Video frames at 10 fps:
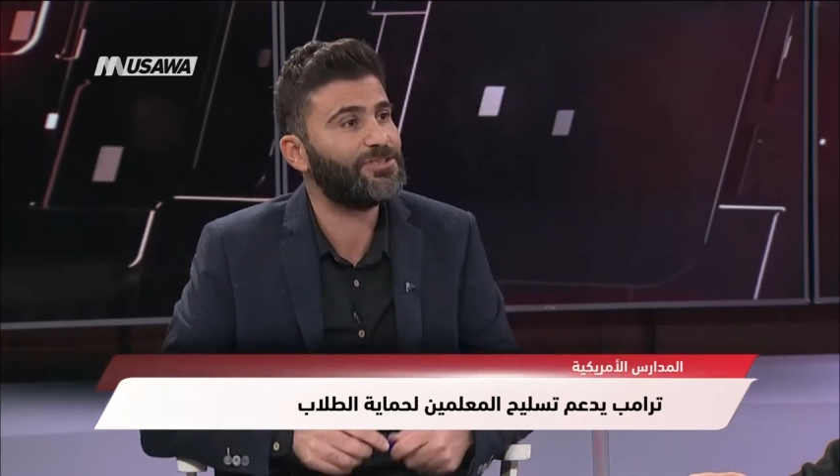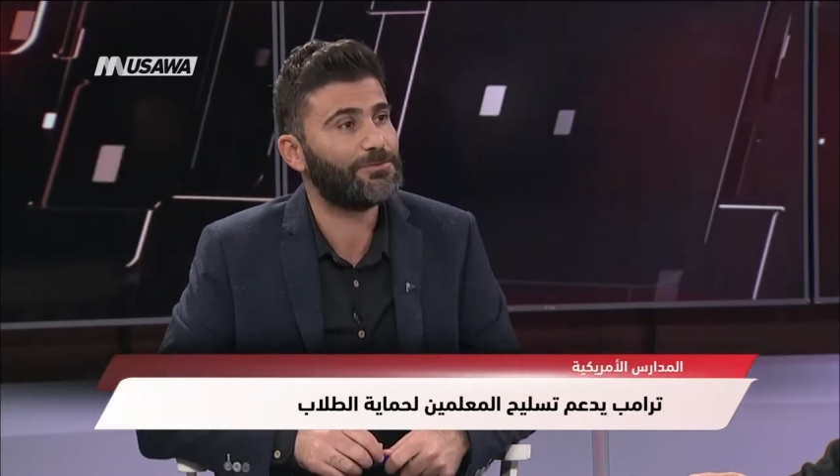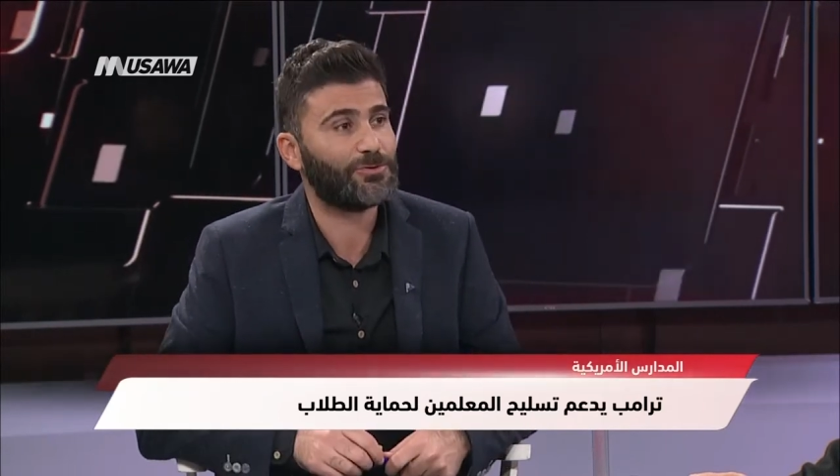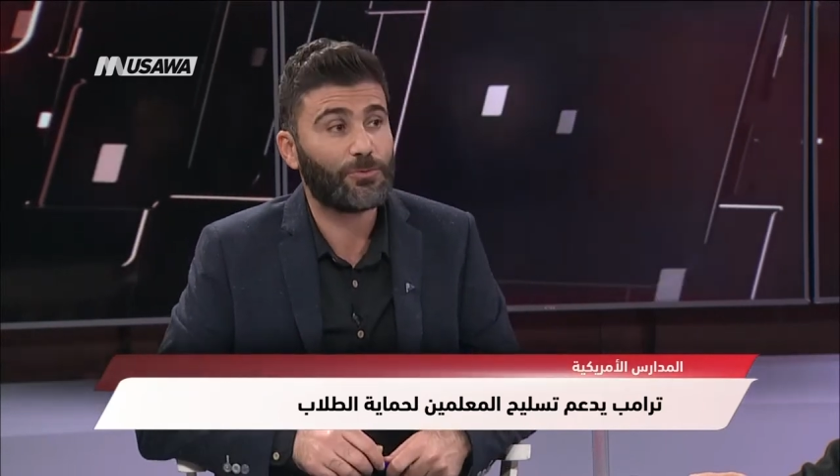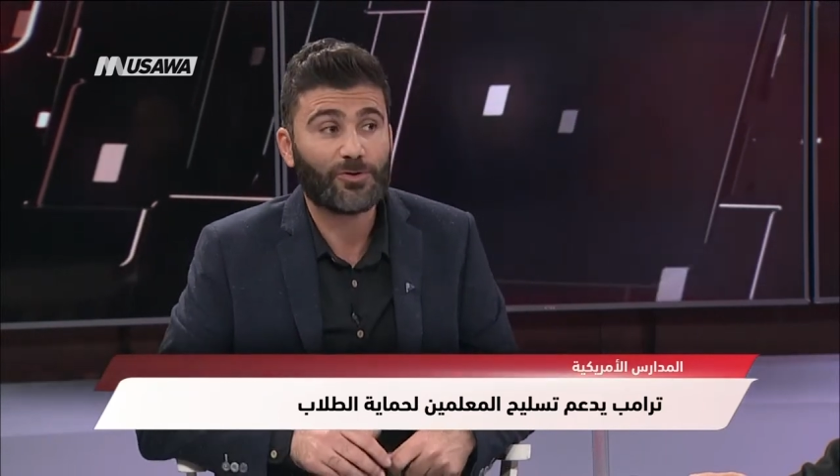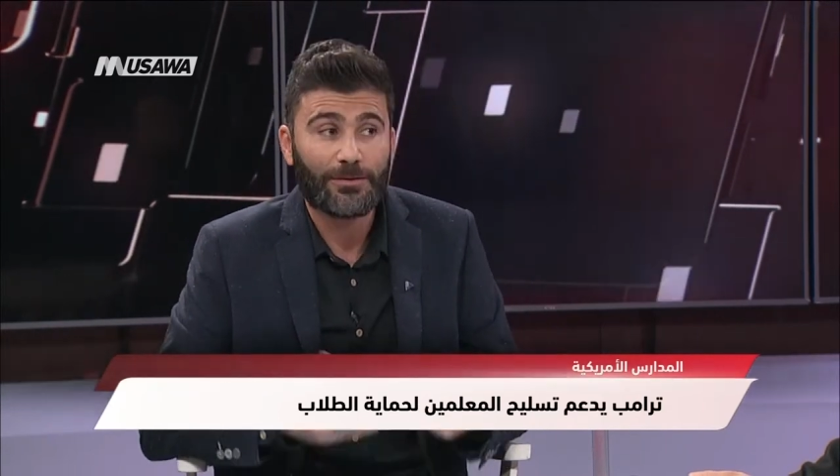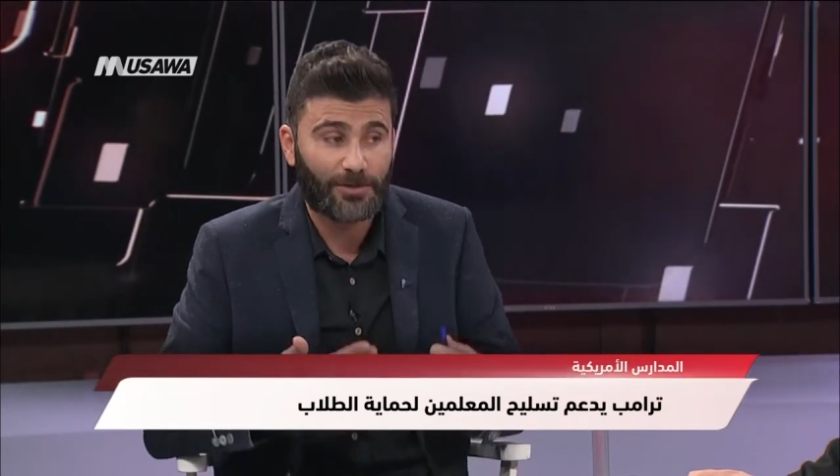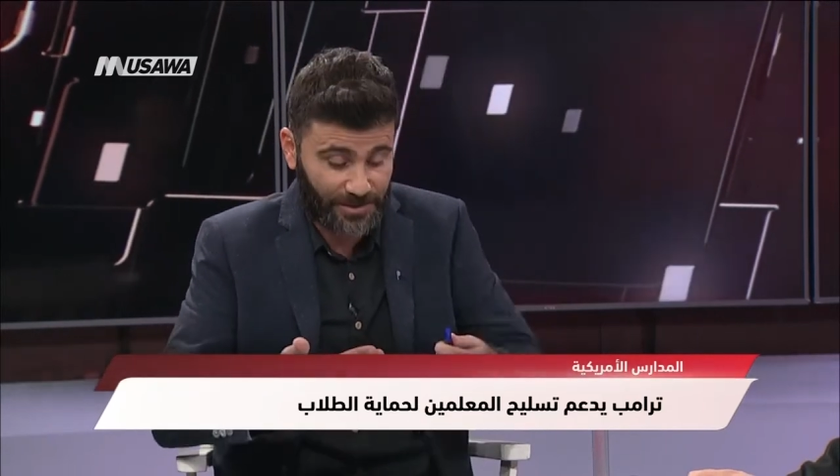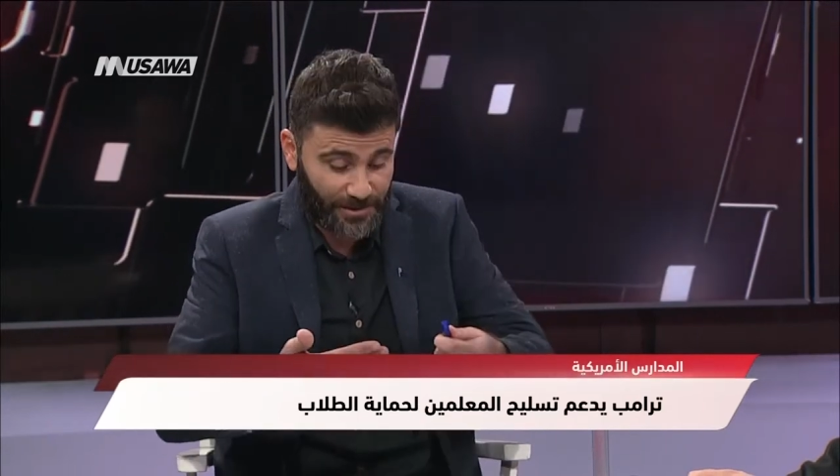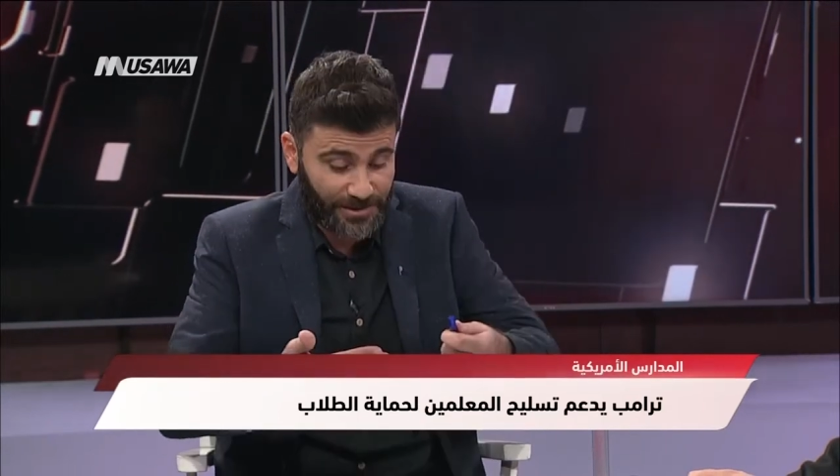شيء مكتوب قدامه
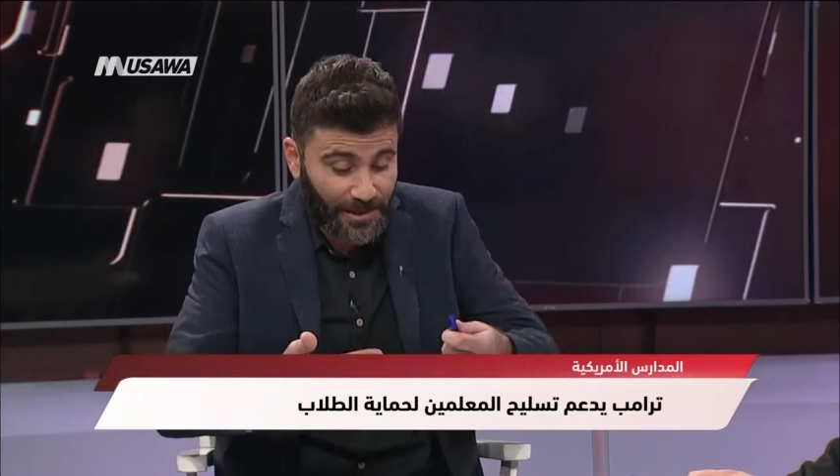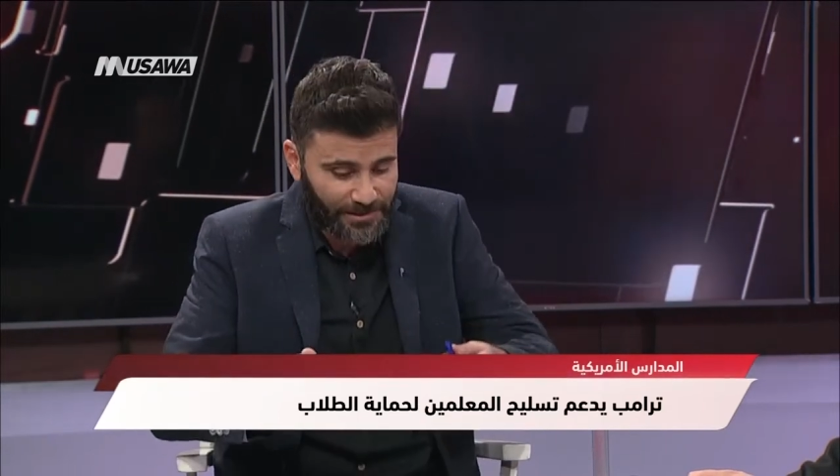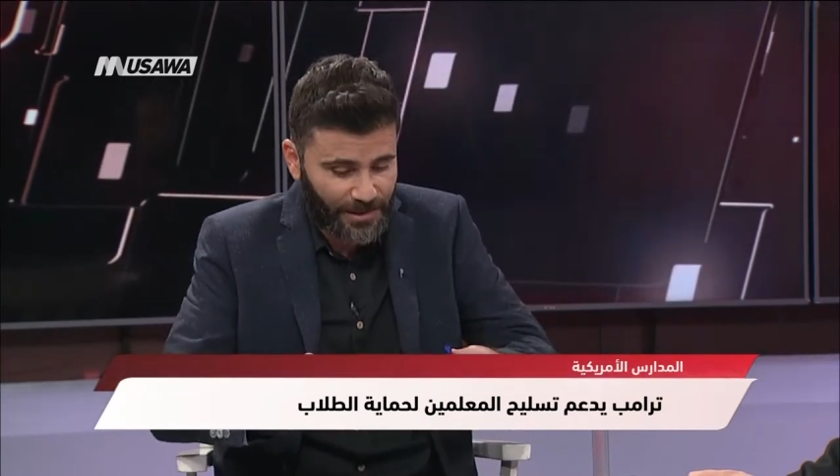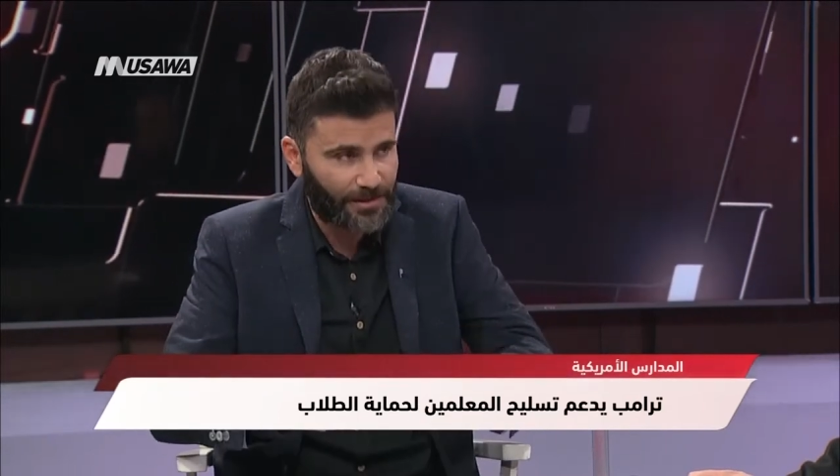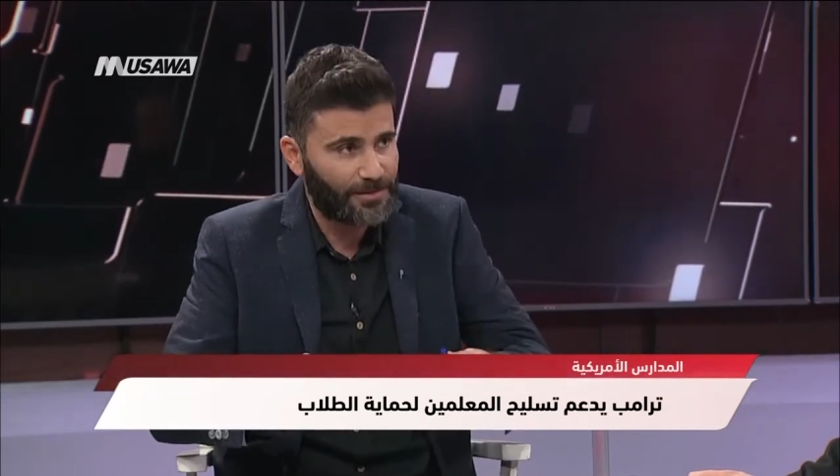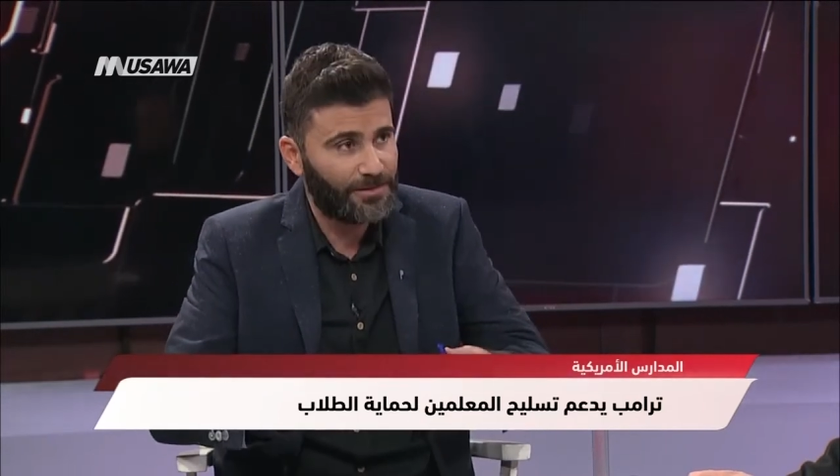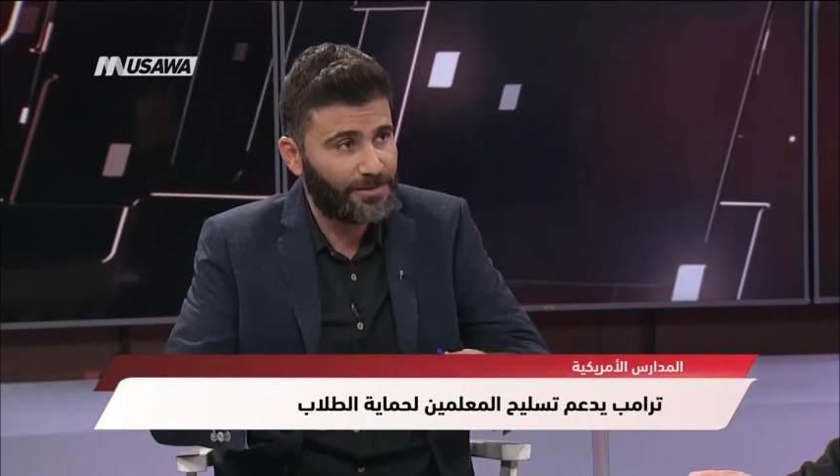عشان يقدر